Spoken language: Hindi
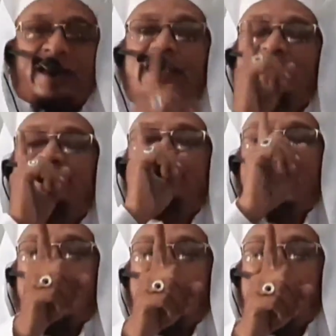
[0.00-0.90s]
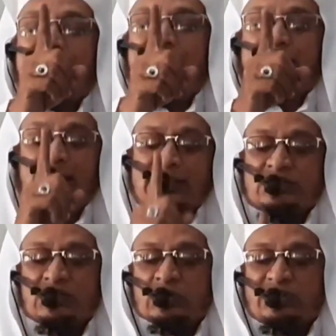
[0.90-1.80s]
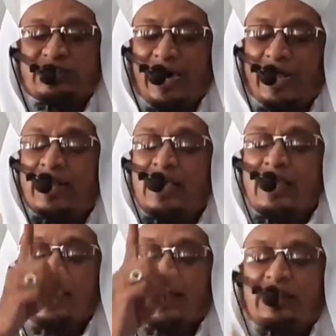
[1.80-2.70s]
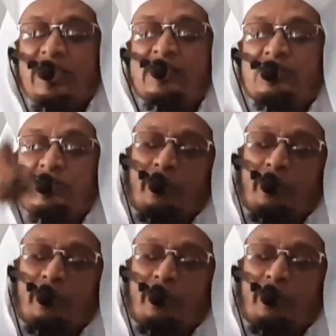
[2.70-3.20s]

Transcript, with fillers: नहीं साल के 360 या तीन